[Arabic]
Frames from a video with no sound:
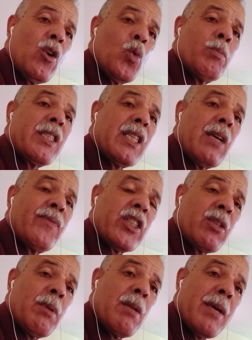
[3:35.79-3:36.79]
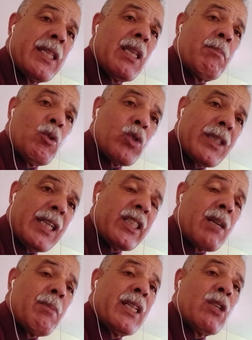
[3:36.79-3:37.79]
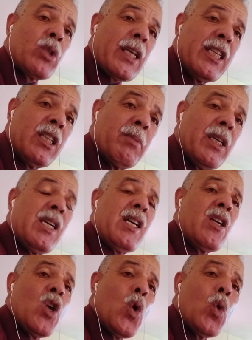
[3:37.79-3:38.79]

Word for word: ومستافدش من الماده 112 رغم انه تقيد بها